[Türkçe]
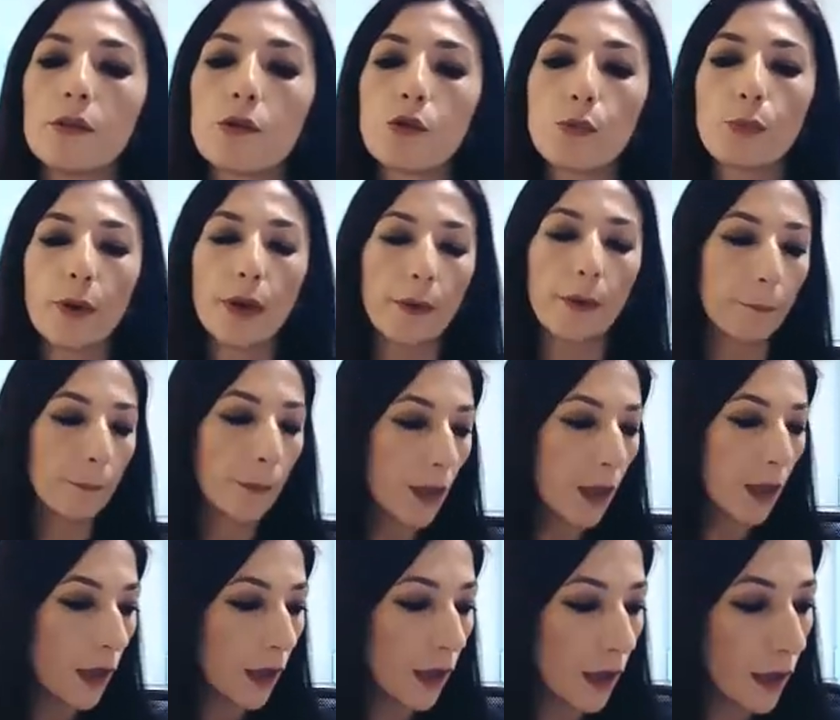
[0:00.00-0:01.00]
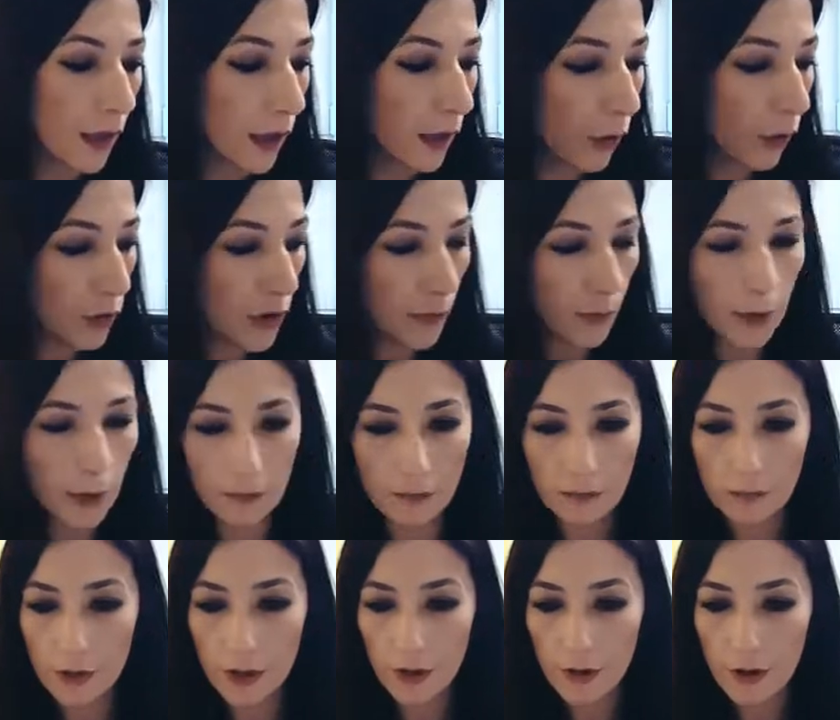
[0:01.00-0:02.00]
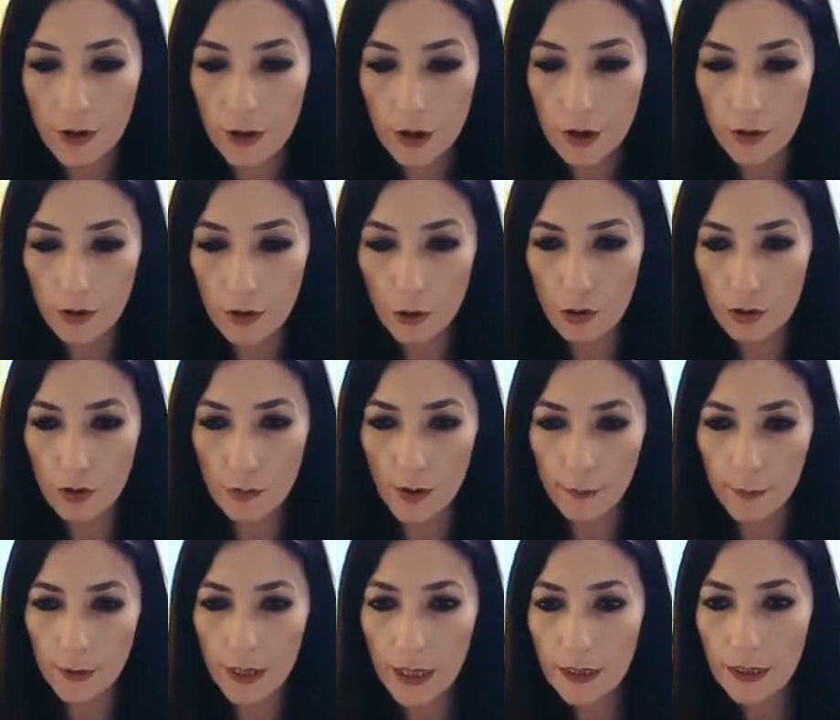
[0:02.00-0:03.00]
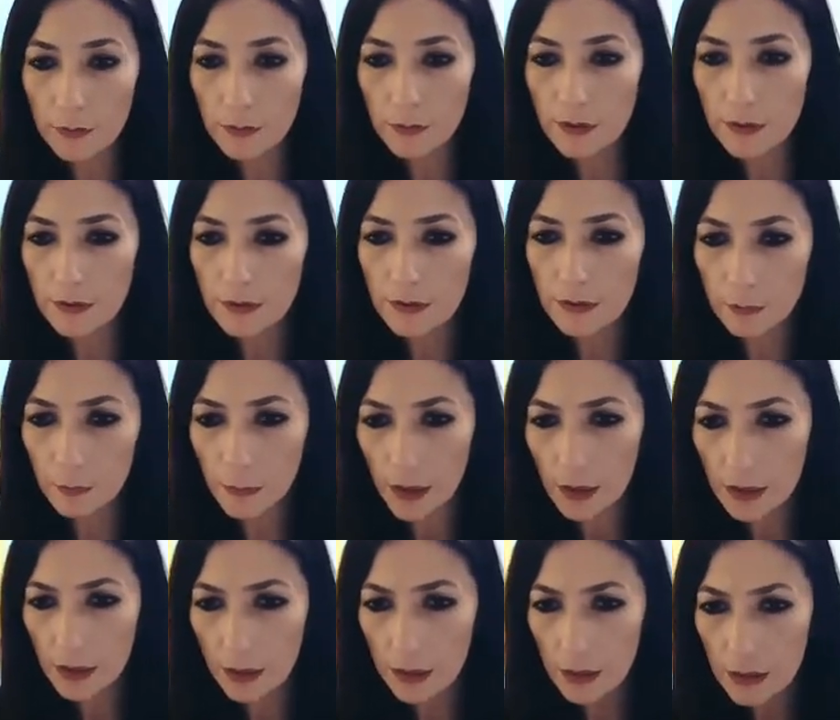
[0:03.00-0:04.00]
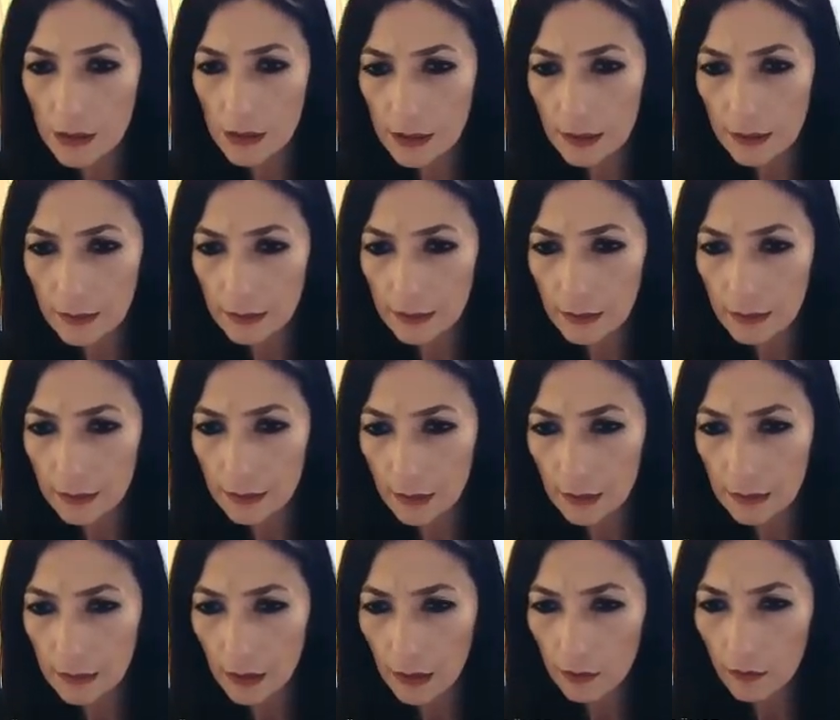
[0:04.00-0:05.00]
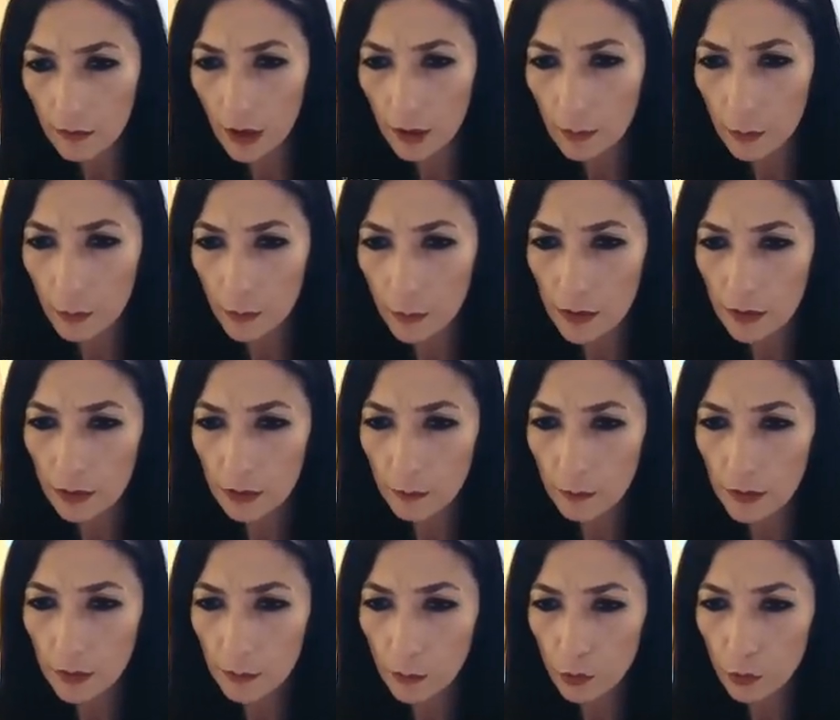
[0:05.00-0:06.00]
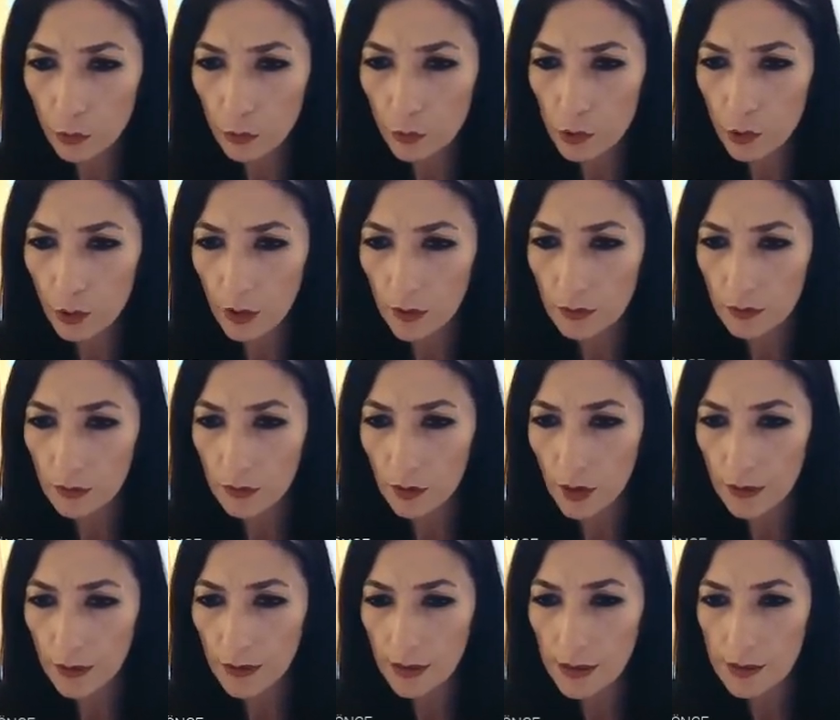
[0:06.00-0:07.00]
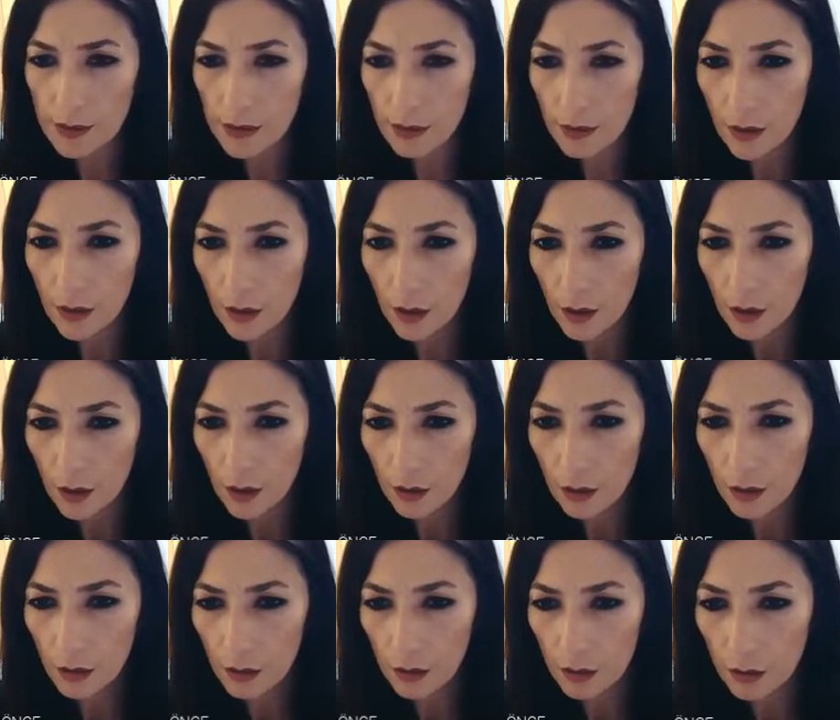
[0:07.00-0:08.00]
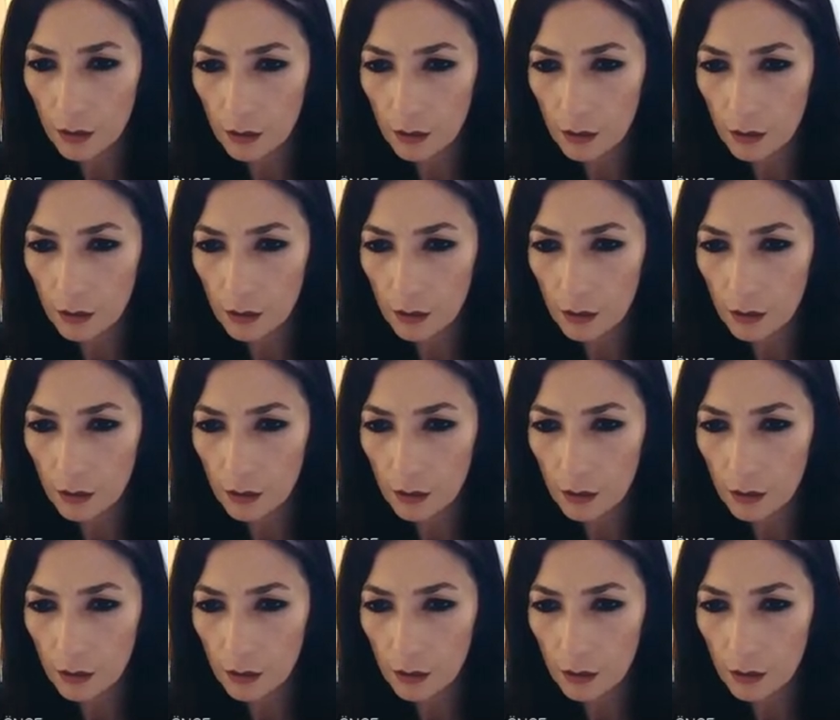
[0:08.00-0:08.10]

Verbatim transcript: Süper. Ee, o zaman yavaş yavaş önce ben bir kendimi tanıtayım. Belki aranızda tanıyanlar var mı beni bilmiyorum. Şu an herkesi e,